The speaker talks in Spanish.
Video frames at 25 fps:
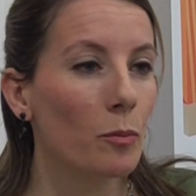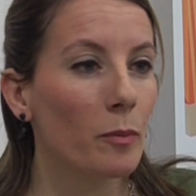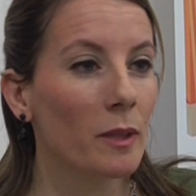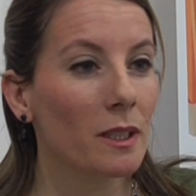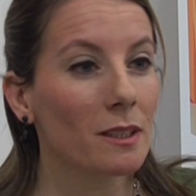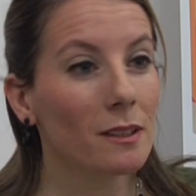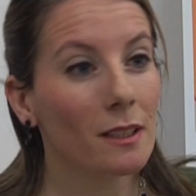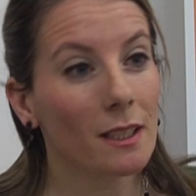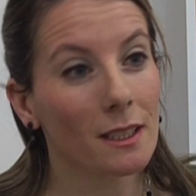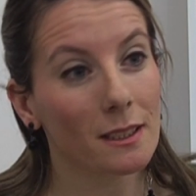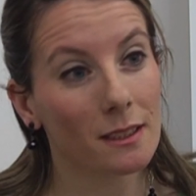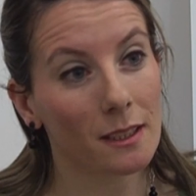
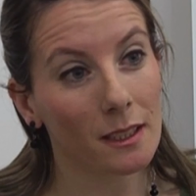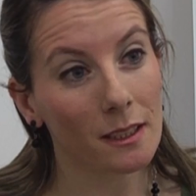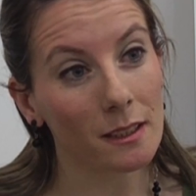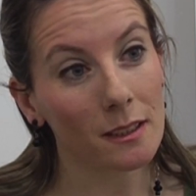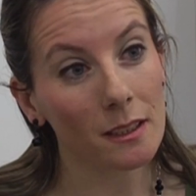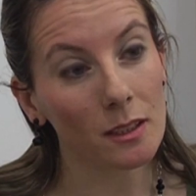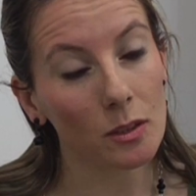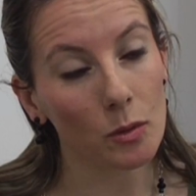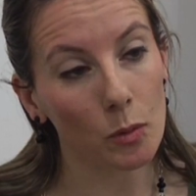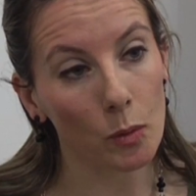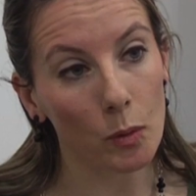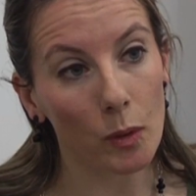más en las
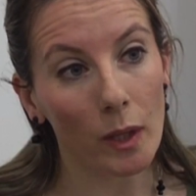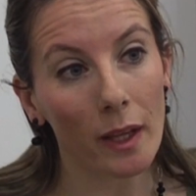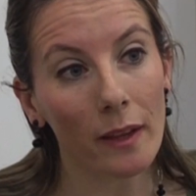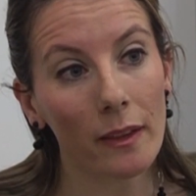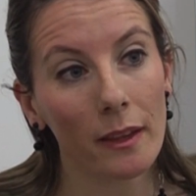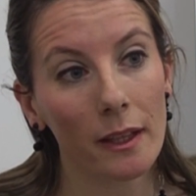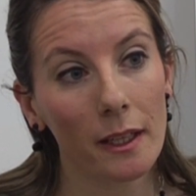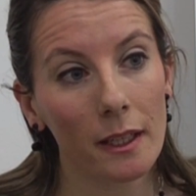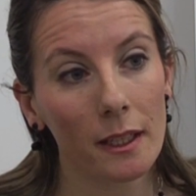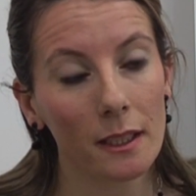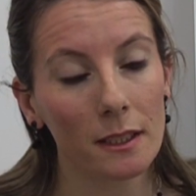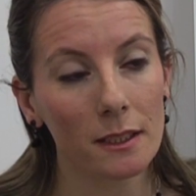grandes
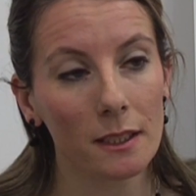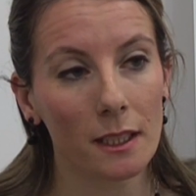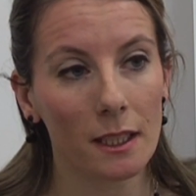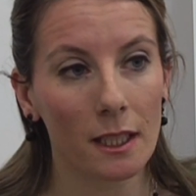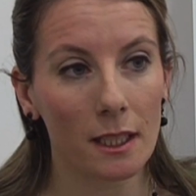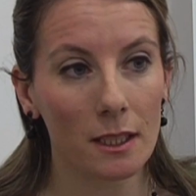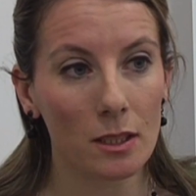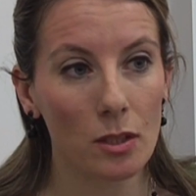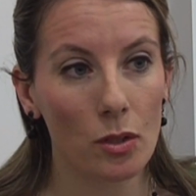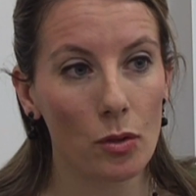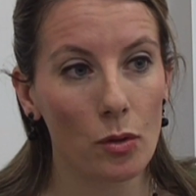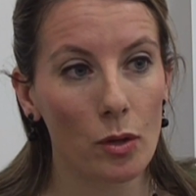ciudades, en
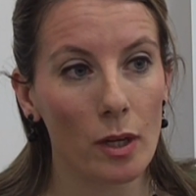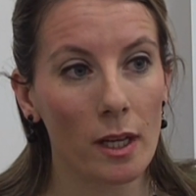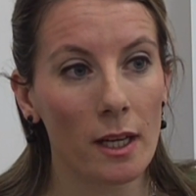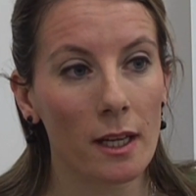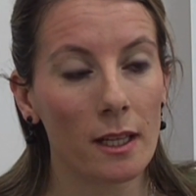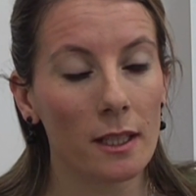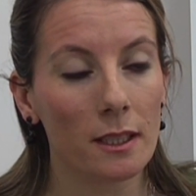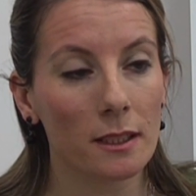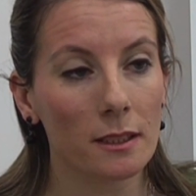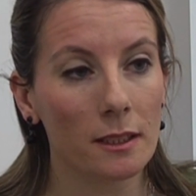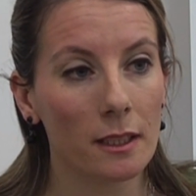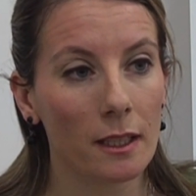las
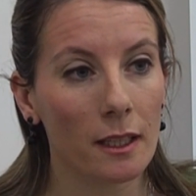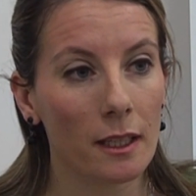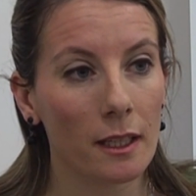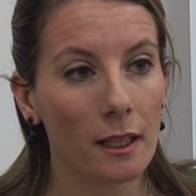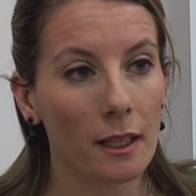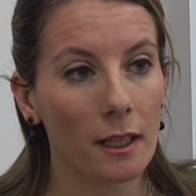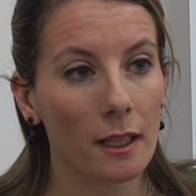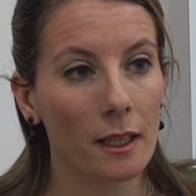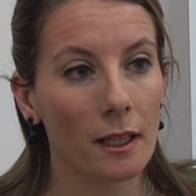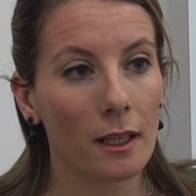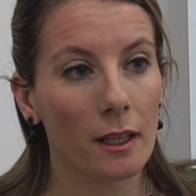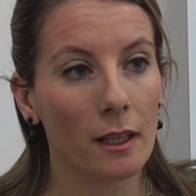zonas
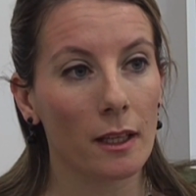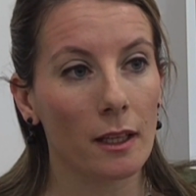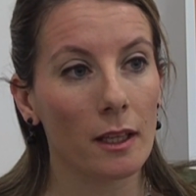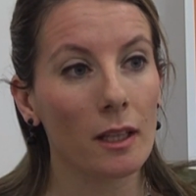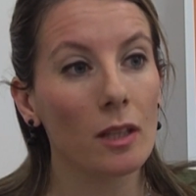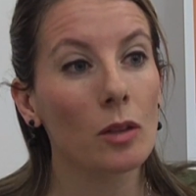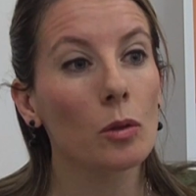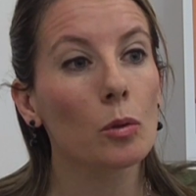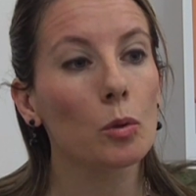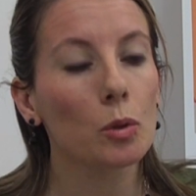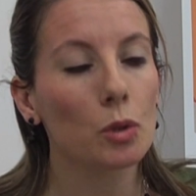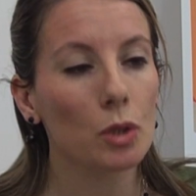eh,
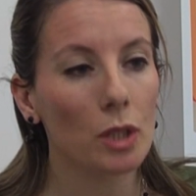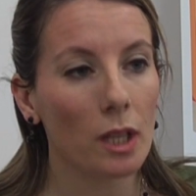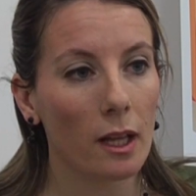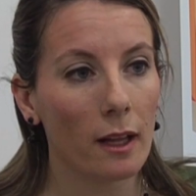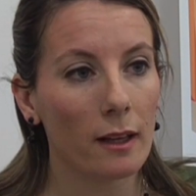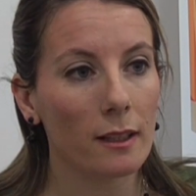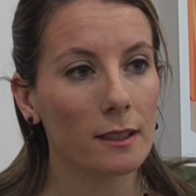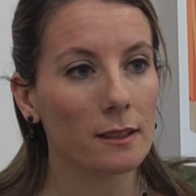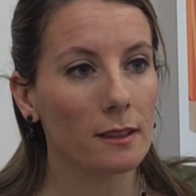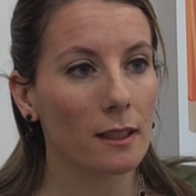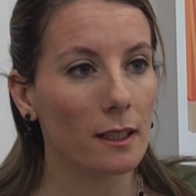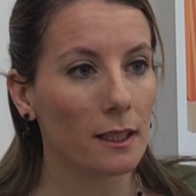
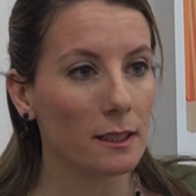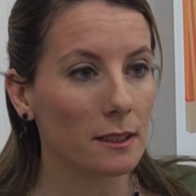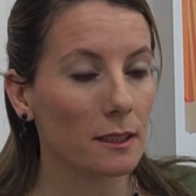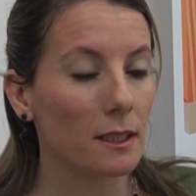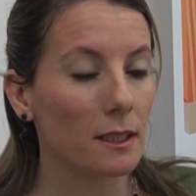industriales de las